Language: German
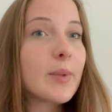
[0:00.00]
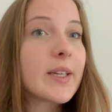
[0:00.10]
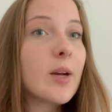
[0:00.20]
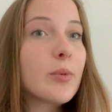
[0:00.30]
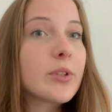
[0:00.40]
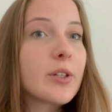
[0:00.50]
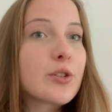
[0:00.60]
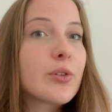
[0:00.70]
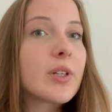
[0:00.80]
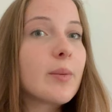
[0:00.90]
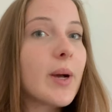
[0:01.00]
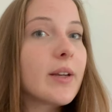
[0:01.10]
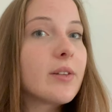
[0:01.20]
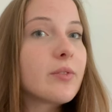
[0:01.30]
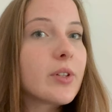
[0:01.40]
Aber ich habe euch ja schon in einem
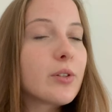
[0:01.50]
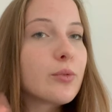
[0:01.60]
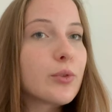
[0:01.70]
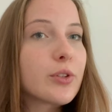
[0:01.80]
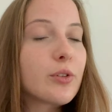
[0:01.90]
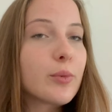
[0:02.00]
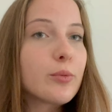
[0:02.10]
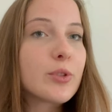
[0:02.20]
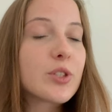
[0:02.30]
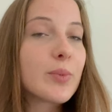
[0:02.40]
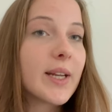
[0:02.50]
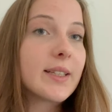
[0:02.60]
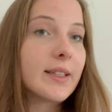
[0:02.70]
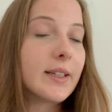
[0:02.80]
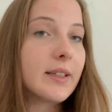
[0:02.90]
anderen Video, wo ich nochmal über
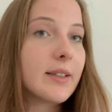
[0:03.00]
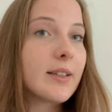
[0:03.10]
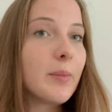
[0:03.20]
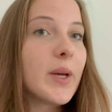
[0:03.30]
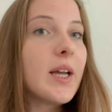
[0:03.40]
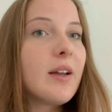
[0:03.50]
Stipendien geredet habe,